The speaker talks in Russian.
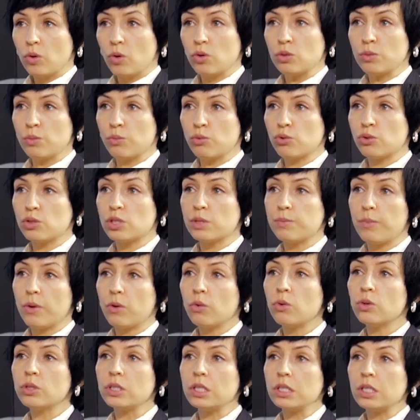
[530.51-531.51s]
он может
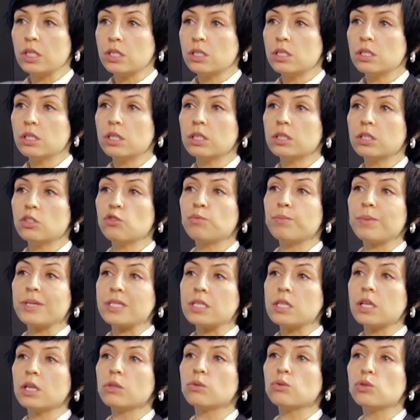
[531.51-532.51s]
спокойно это делать и в
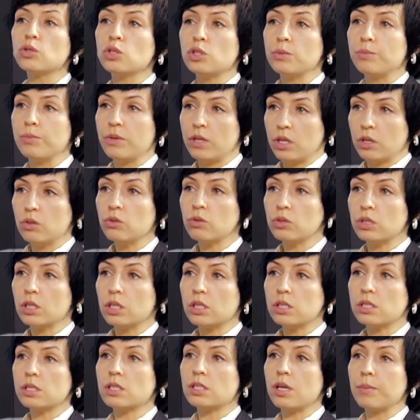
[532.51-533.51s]
последующие
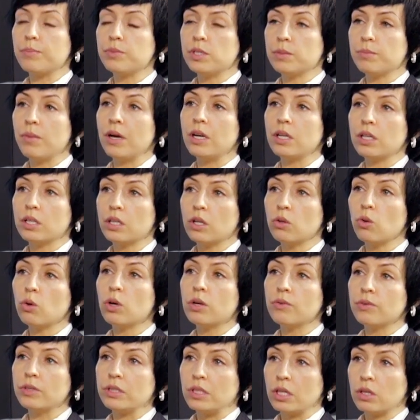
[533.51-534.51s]
периоды с оптимальной
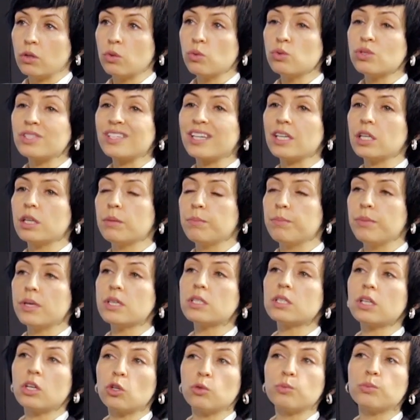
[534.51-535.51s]
налоговой нагрузкой и
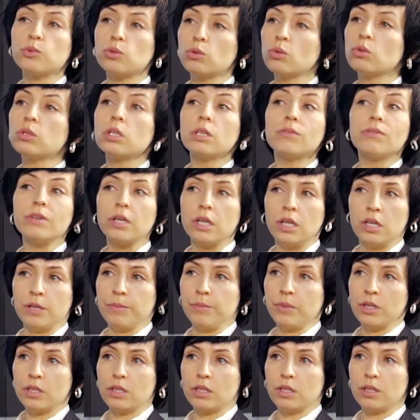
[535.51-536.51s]
без коррупционного
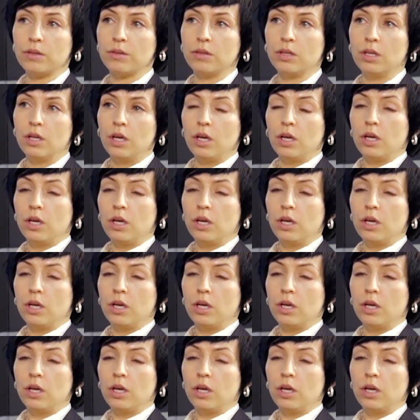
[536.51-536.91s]
элемента.